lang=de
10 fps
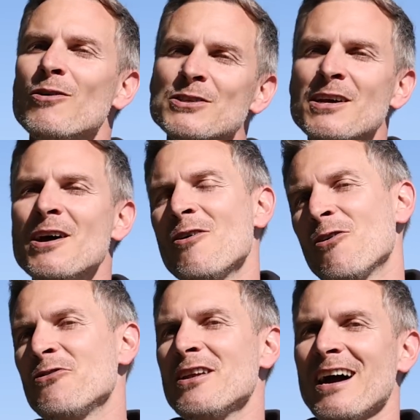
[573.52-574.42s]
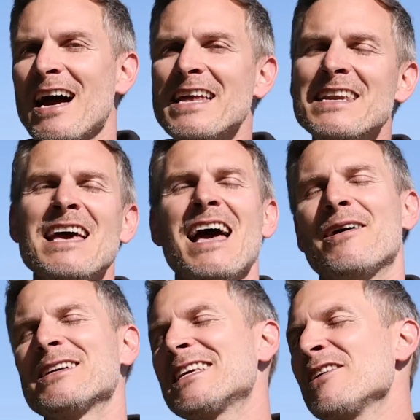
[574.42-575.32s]
raus und wieder rein.
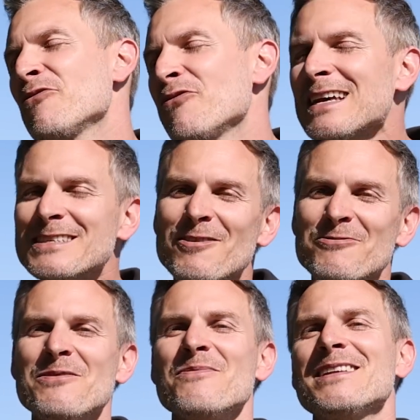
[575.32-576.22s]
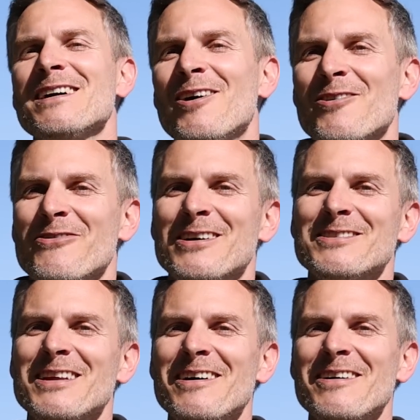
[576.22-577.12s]
Aber das ging fast auf den Meter auf.
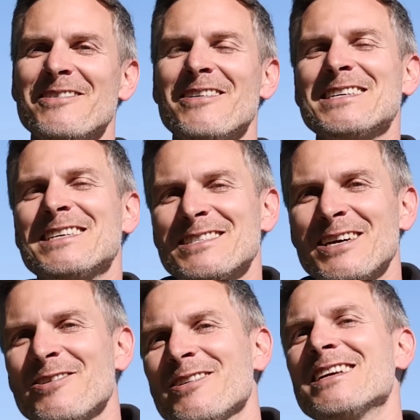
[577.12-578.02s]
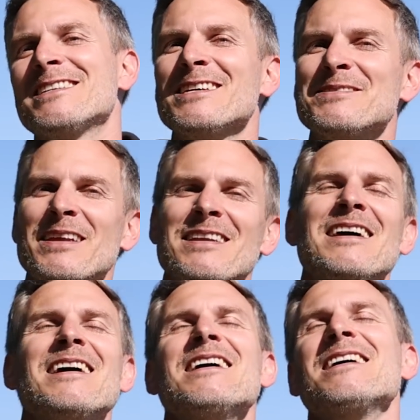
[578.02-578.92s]
Also da war ich sehr, sehr glücklich, dass dann,
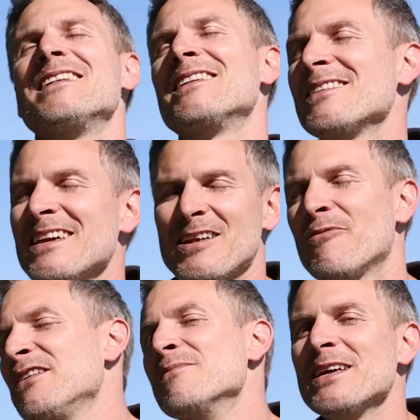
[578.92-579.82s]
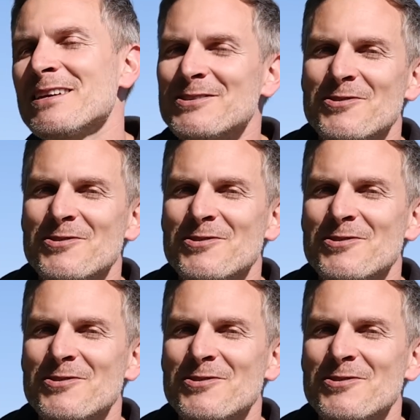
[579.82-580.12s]
ich glaube, vier Meter